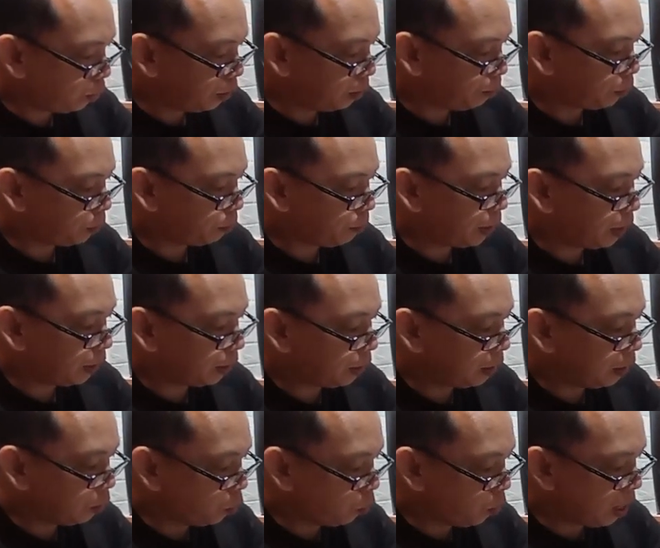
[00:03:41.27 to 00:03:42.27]
input B
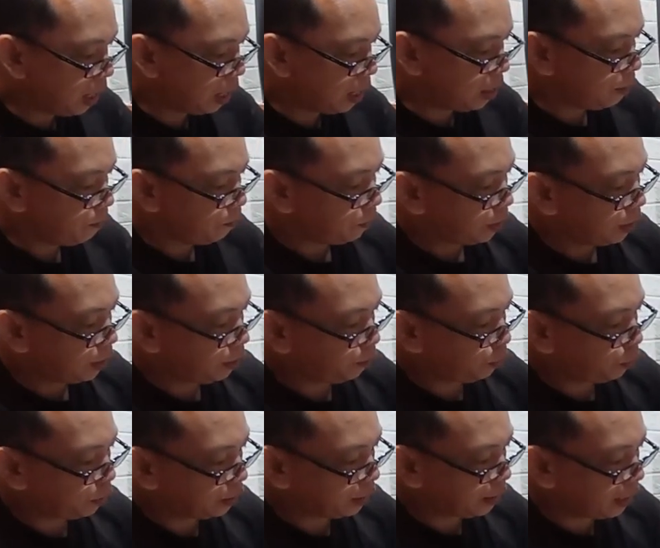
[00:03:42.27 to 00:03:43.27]
di 2,
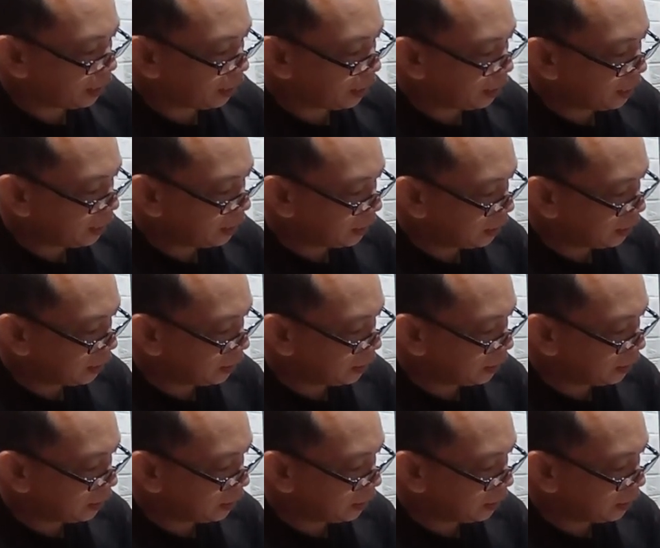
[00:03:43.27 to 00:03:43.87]
input C di,